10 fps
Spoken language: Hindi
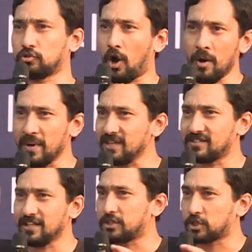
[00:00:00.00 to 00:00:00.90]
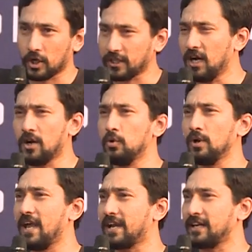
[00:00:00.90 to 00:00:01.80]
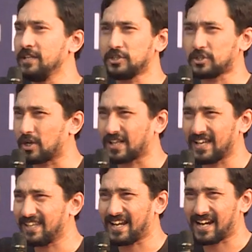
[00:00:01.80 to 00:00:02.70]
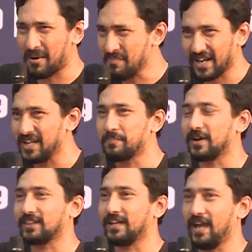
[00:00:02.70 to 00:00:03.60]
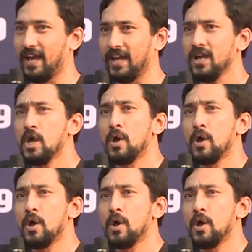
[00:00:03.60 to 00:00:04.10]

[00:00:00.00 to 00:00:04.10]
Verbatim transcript: सौ में से चौदह हूँ लेकिन चौदह ये कम नहीं पड़ते हैं